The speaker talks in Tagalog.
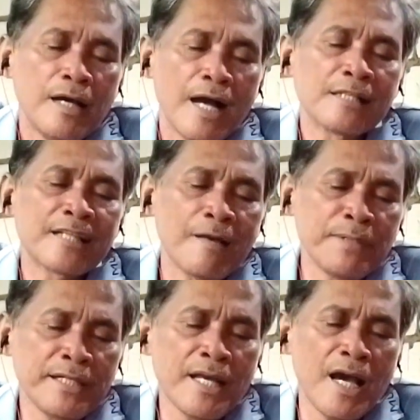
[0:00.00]
Ang
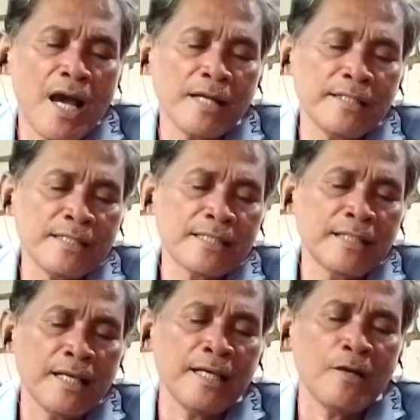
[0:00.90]
sabi ng
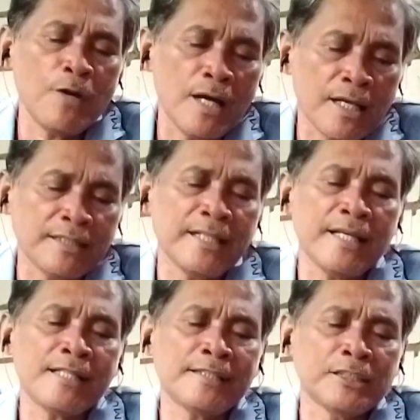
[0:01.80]

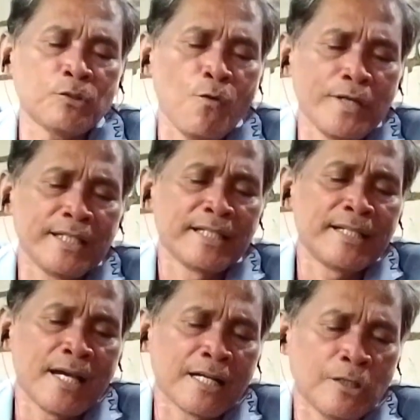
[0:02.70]
stewardess
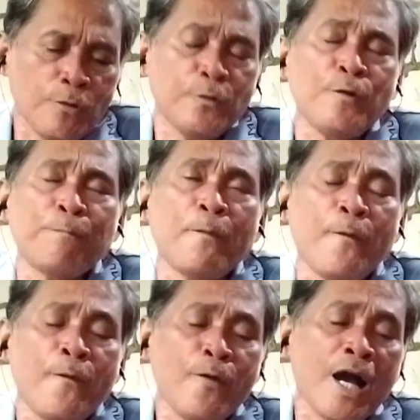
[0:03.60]
ituwid ang
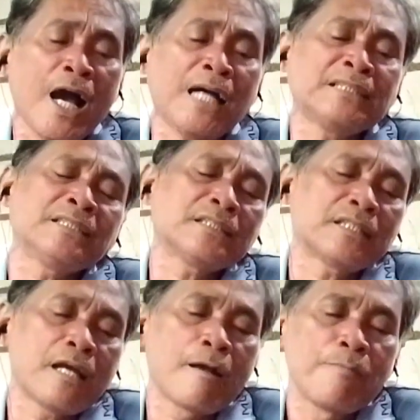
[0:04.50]
upuan
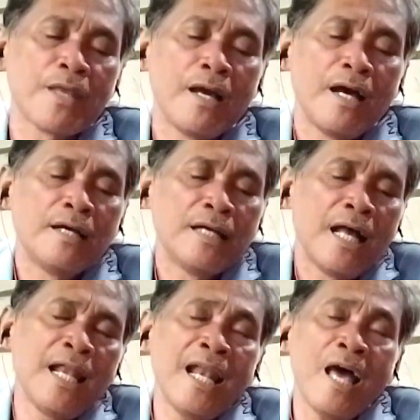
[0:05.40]

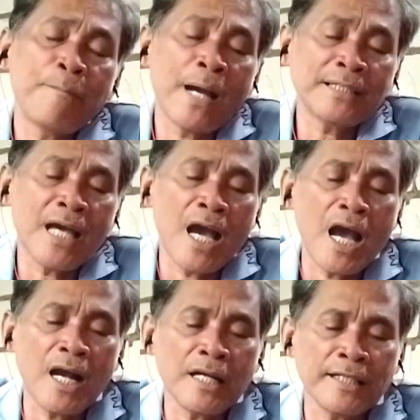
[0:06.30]
Lalapag
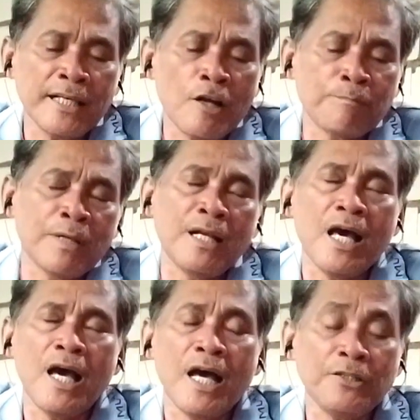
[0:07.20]
ng
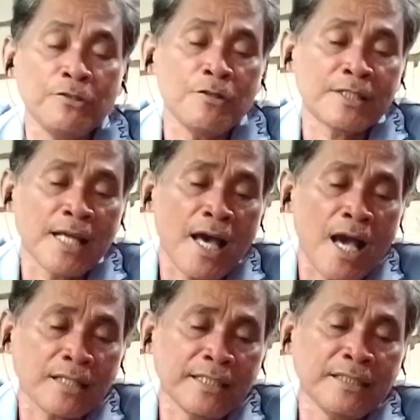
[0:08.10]
eroplano
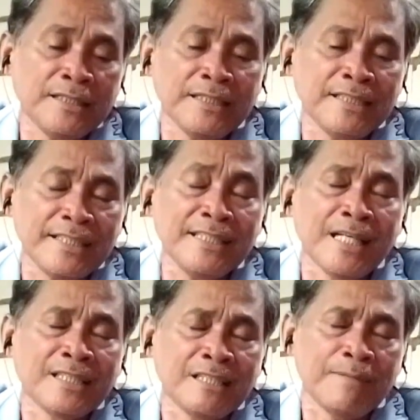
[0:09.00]
sa akin
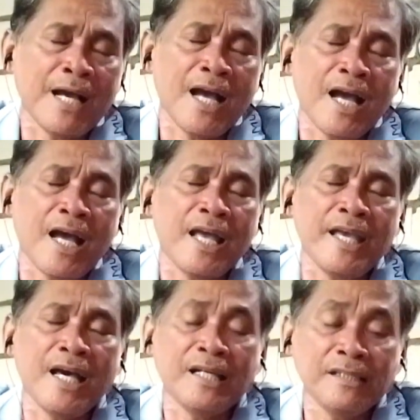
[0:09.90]
ng
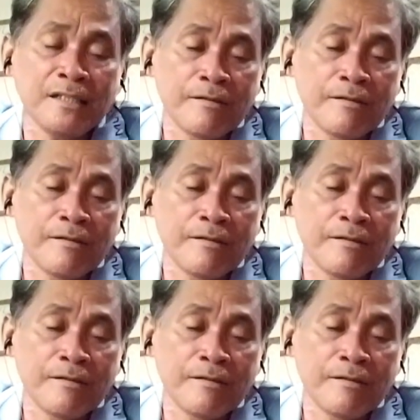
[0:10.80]
bayan